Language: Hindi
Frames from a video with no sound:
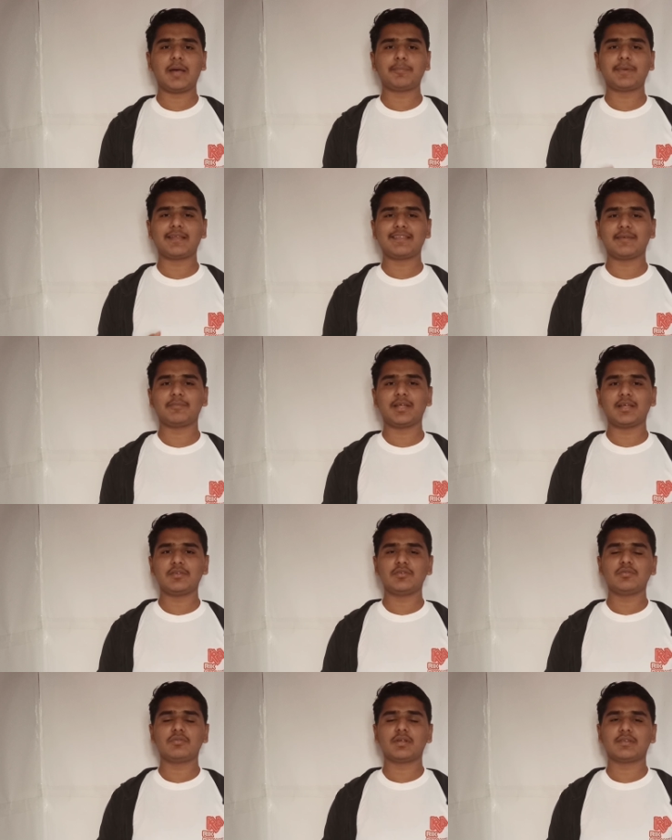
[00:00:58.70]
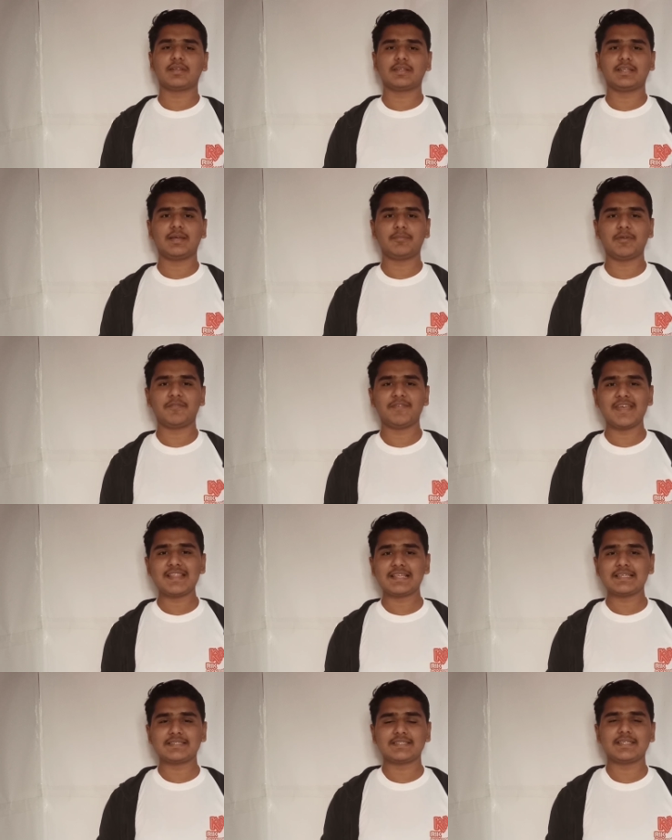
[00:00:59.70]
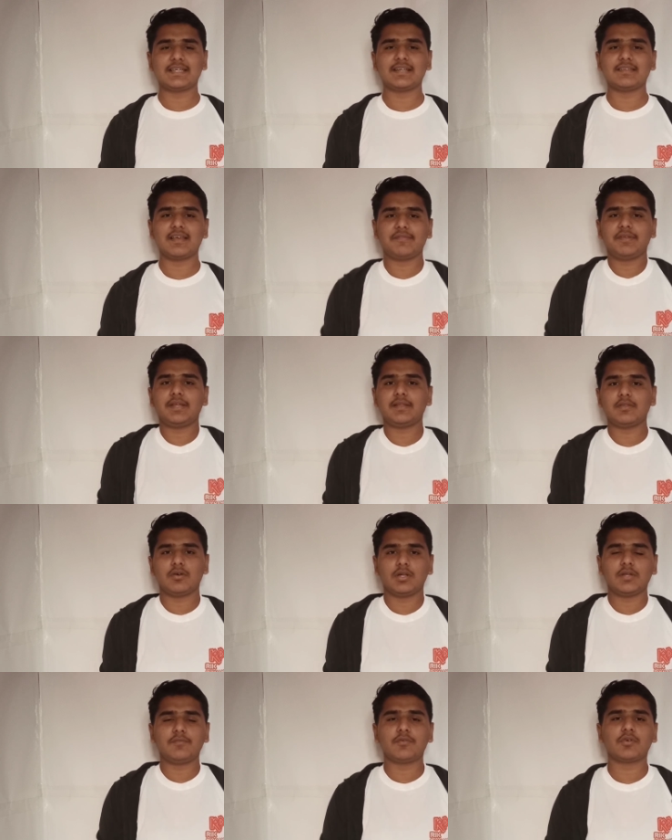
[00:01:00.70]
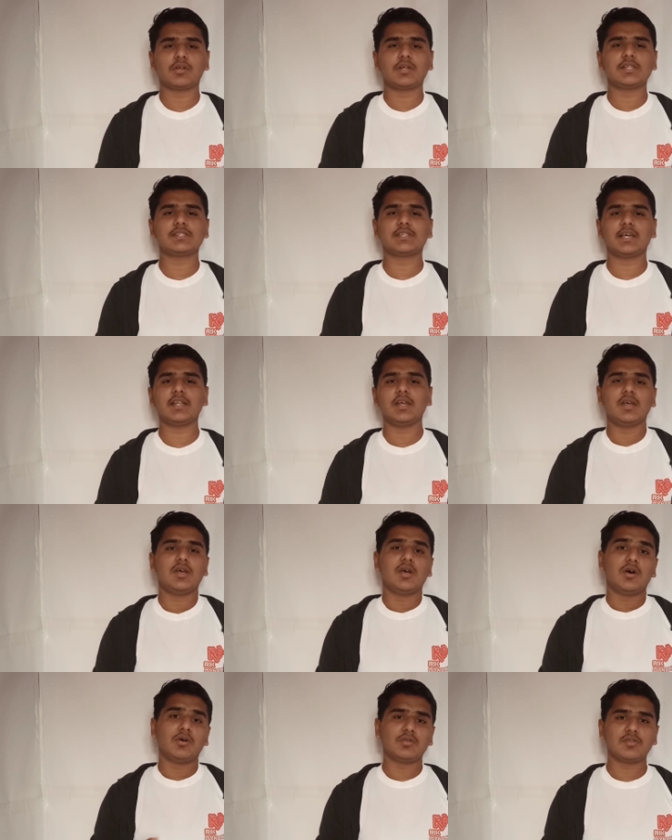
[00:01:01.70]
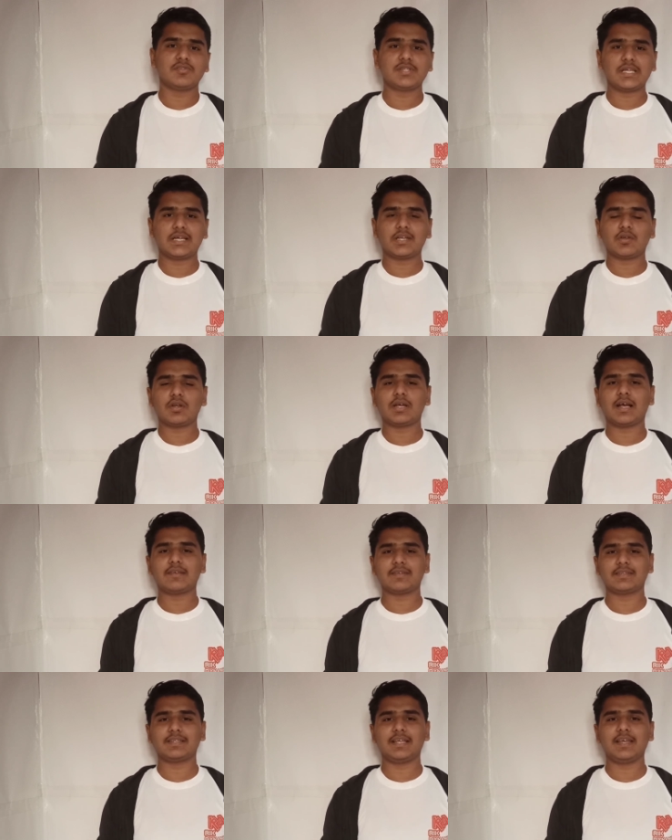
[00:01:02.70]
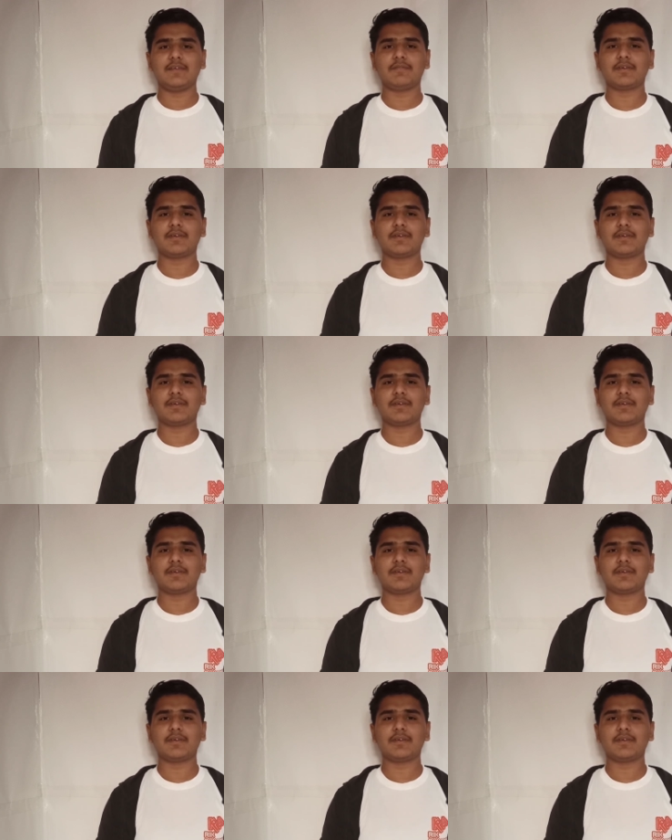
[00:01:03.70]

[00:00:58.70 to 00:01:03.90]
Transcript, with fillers: आप कैसे अपना यूज़ कर सकते हैं अपने फेस के स्टिकर से या फिर किसी और की फोटो खींचकर उस स्टिकर को लगा सकते हैं